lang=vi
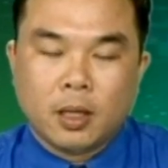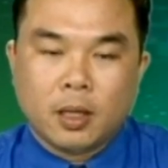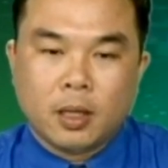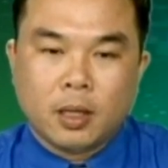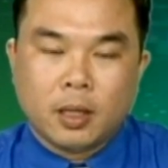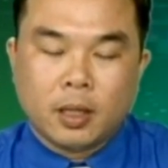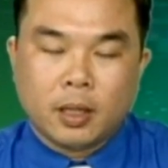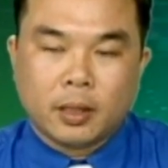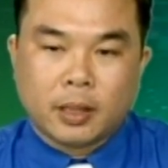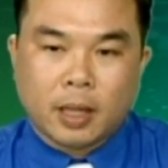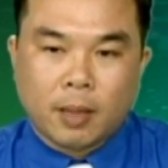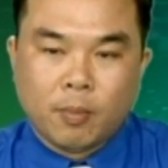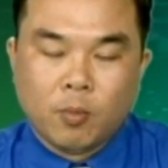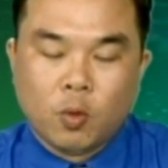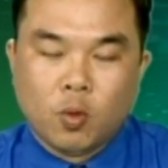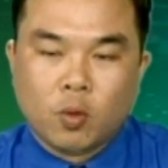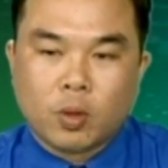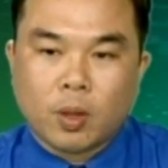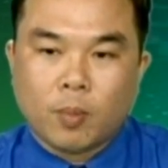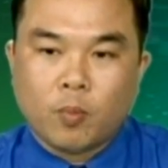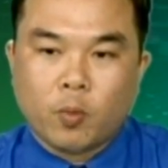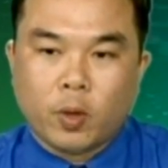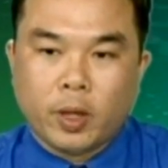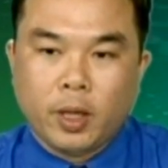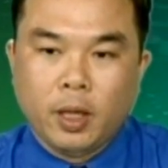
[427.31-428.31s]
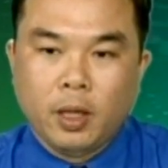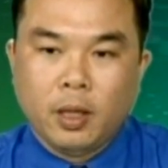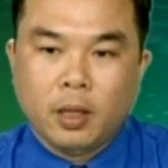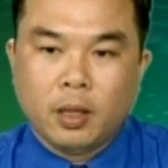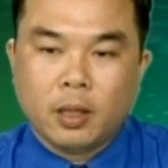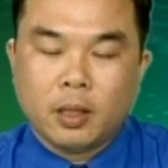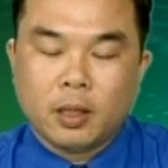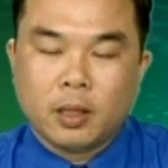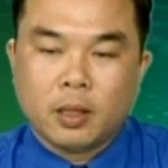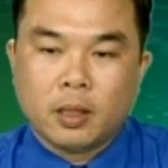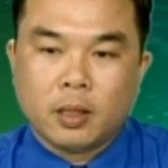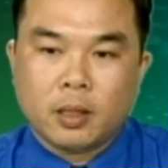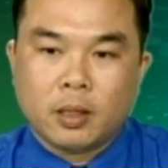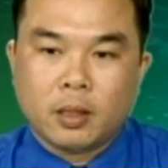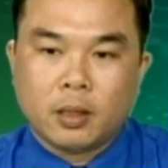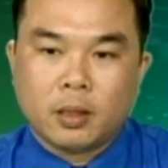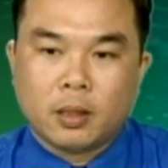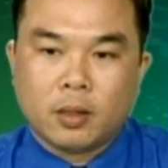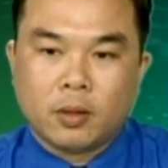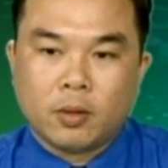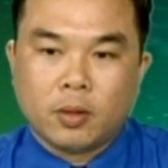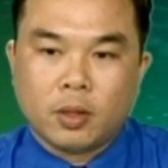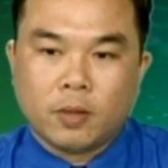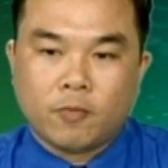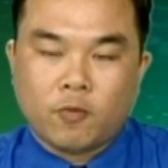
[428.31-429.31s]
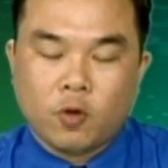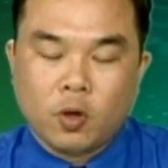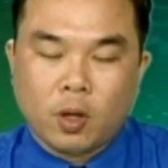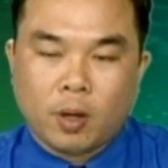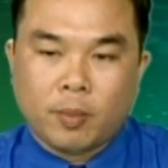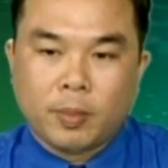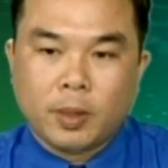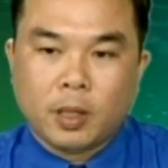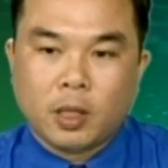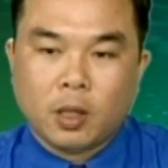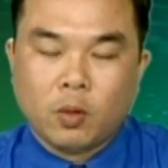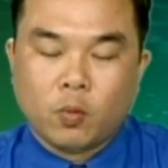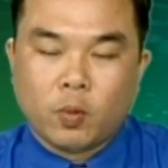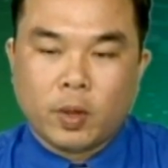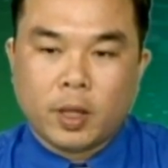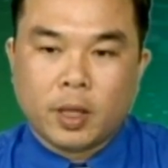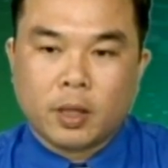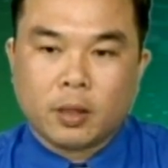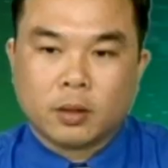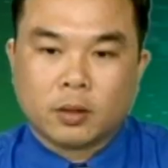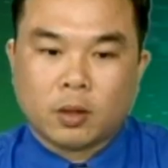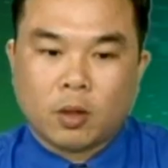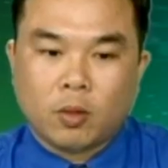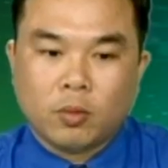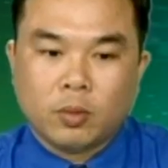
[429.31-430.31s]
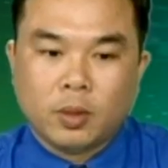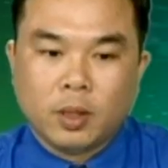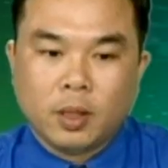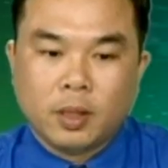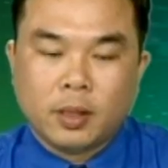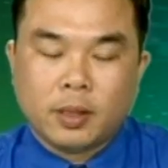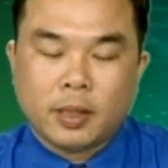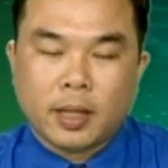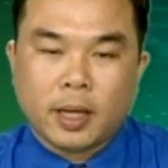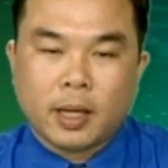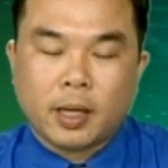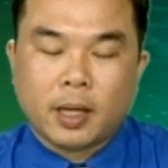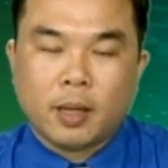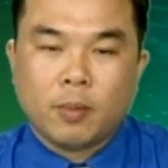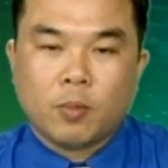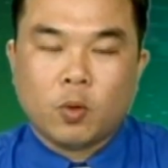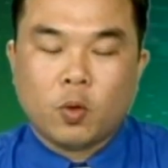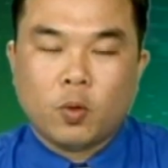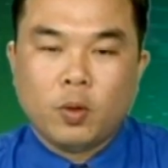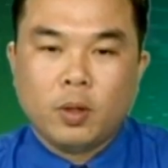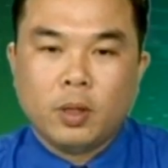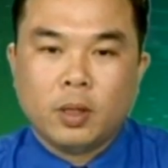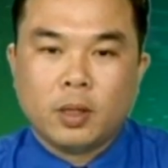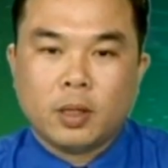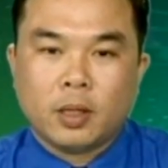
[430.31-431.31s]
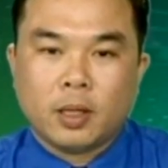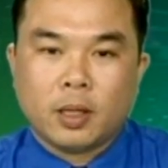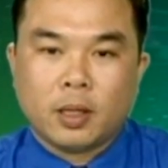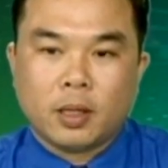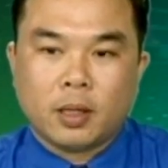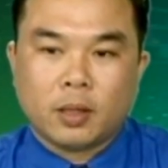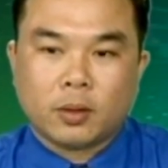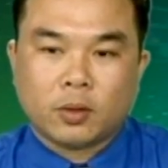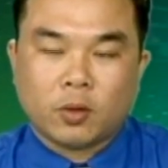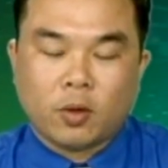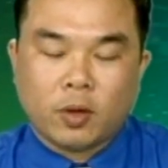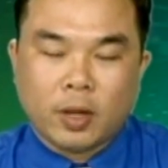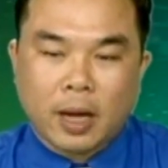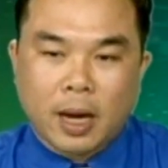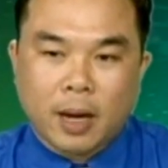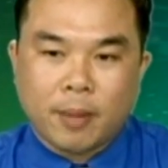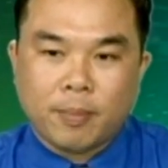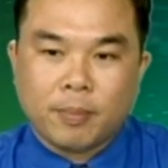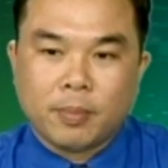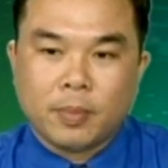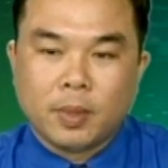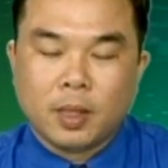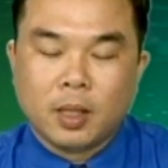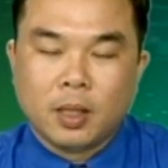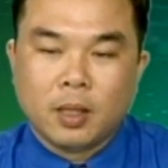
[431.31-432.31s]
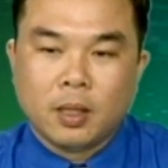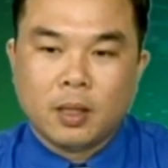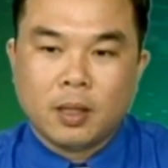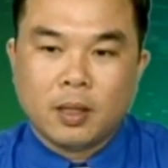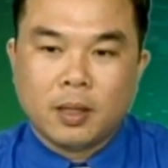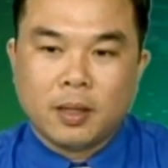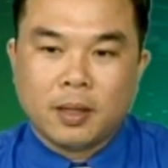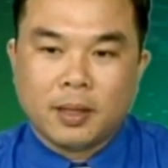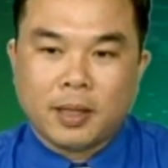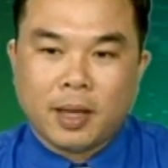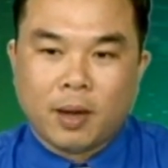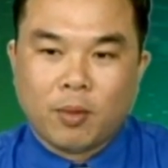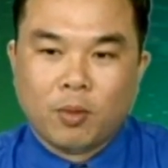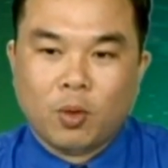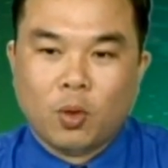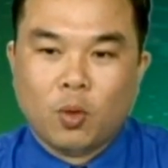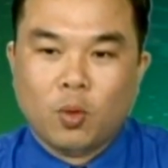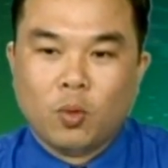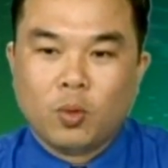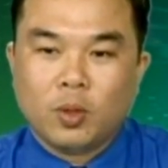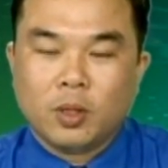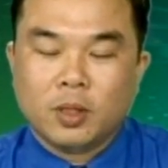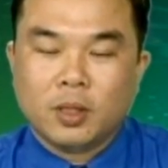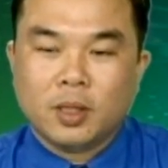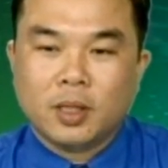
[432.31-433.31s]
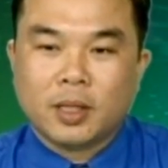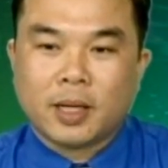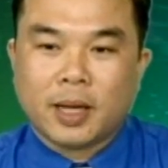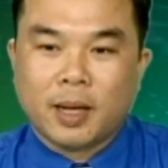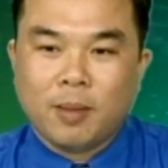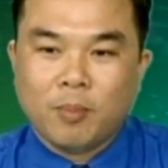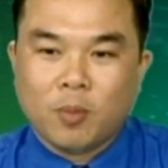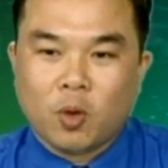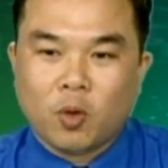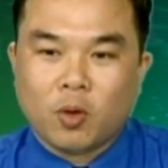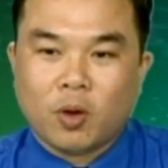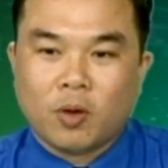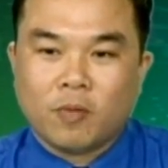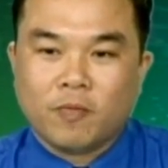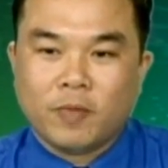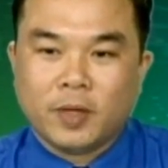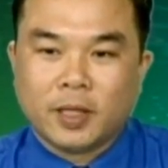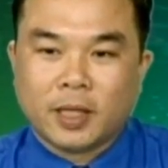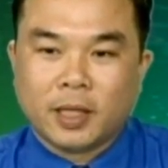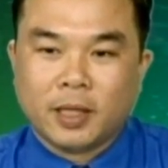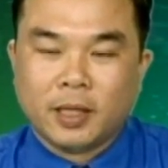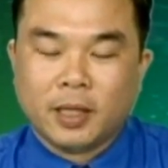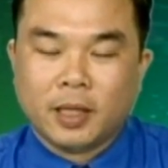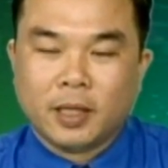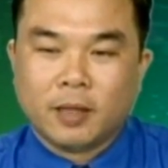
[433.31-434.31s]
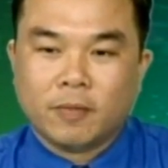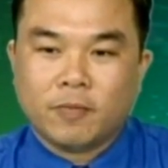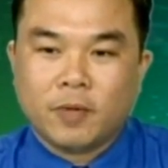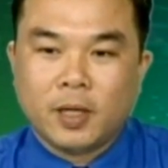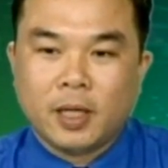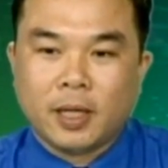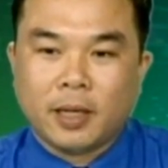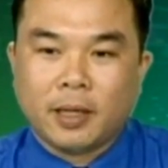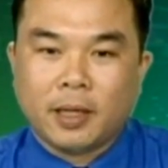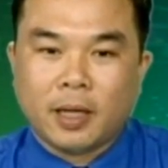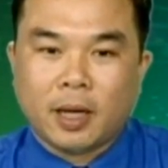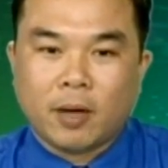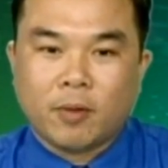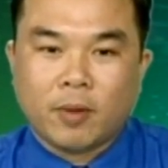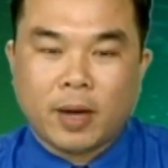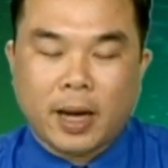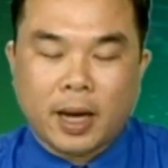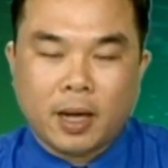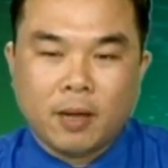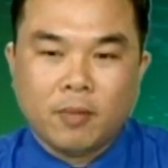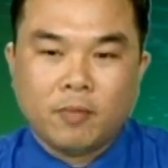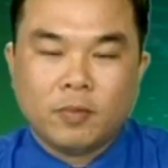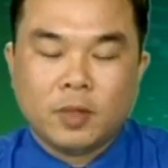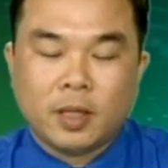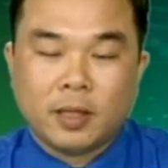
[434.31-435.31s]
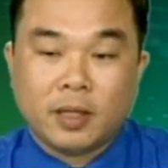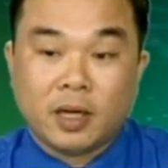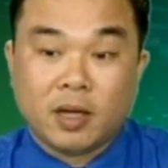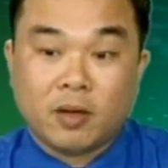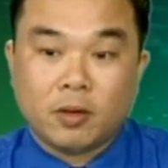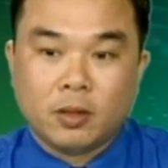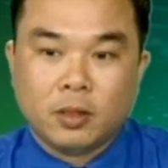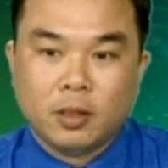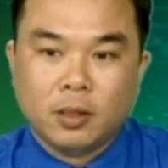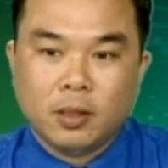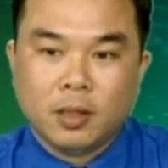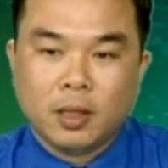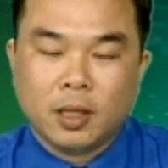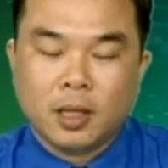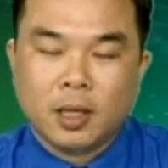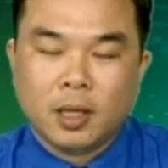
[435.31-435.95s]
à, tham mưu cấp ủy rồi phối hợp với chính quyền tổ chức các cái buổi là tọa đàm à, giao lưu giữa cán bộ đoàn viên thanh niên với lãnh đạo đảng lên nhà nước